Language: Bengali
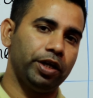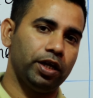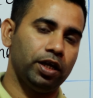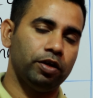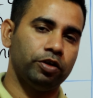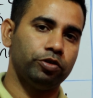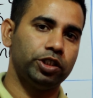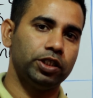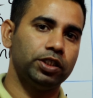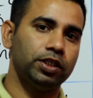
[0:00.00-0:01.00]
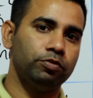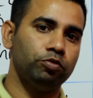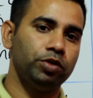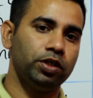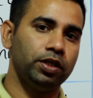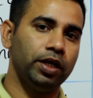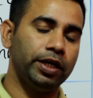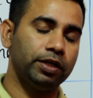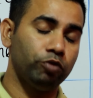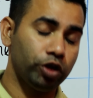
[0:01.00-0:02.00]
মানে হচ্ছে যে তুমি
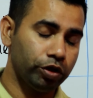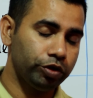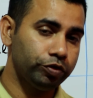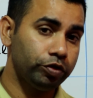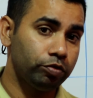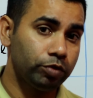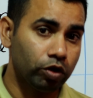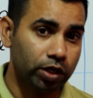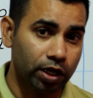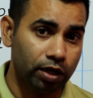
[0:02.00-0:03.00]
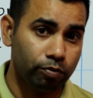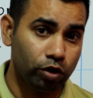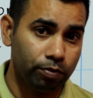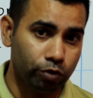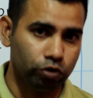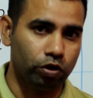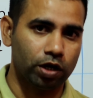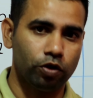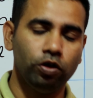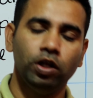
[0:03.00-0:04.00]
এটা মনে করে যদি তুমি কথা বলা বন্ধ
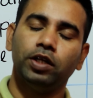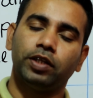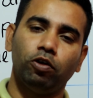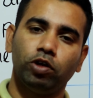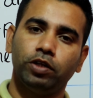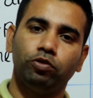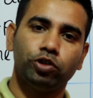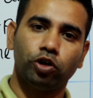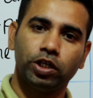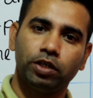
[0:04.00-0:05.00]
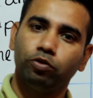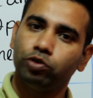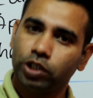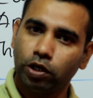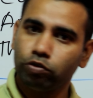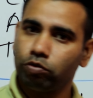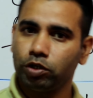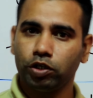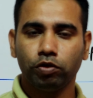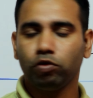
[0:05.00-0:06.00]
রাখো তাহলে কিন্তু সঠিক উচ্চারণ
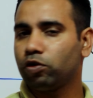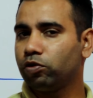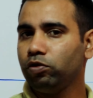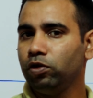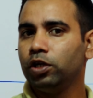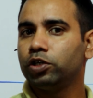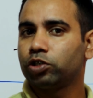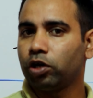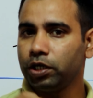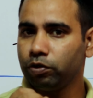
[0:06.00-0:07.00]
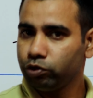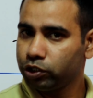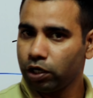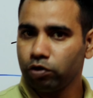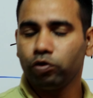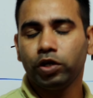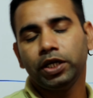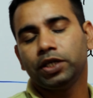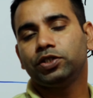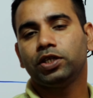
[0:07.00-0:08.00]
তুমি কিন্তু কখনো সঠিক উচ্চারণ
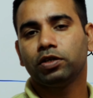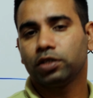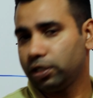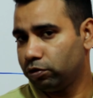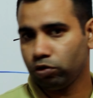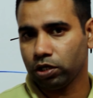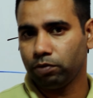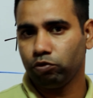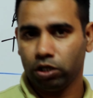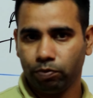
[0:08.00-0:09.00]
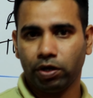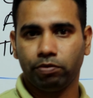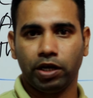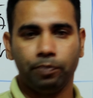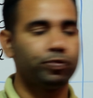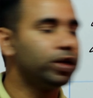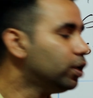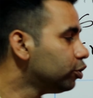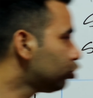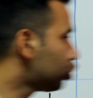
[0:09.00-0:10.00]
করে ইংরেজিতে কিন্তু কথা বলতে পারবে না
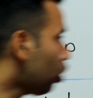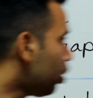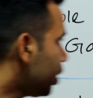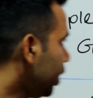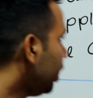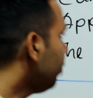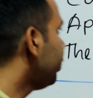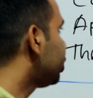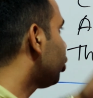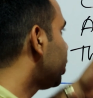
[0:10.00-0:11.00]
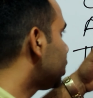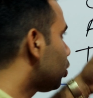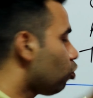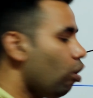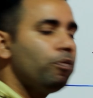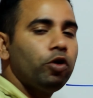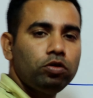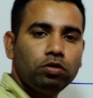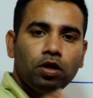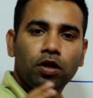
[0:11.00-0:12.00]
তো শর্ট এর বেশ কয়েকটা
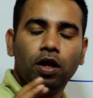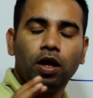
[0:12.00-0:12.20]
কমন